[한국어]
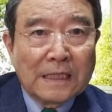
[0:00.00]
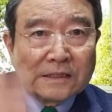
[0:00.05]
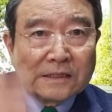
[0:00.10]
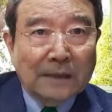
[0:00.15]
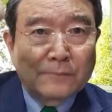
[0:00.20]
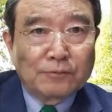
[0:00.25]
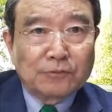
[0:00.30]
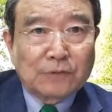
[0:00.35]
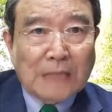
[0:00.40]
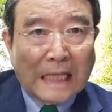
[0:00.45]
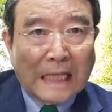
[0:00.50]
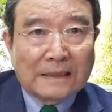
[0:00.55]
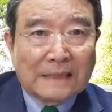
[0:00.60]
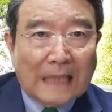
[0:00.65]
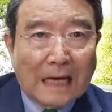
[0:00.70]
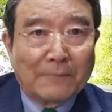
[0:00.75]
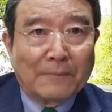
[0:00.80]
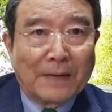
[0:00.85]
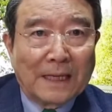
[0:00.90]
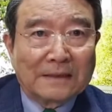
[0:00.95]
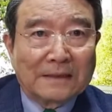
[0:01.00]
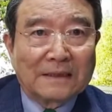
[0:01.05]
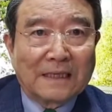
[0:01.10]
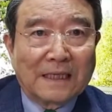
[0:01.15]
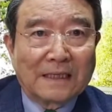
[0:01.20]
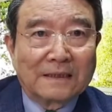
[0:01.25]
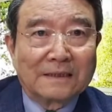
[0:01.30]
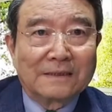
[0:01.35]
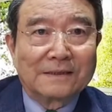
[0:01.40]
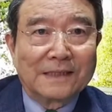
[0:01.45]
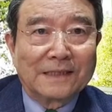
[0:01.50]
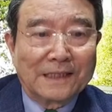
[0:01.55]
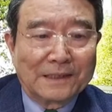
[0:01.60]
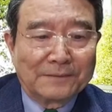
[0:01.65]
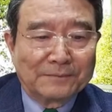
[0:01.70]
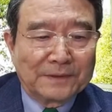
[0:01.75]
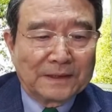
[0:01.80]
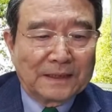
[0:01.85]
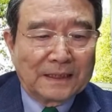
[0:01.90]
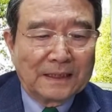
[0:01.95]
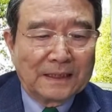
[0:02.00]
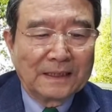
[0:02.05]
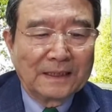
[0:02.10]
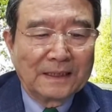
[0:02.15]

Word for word: 전부 다 낙마하더라 이런 얘기입니다.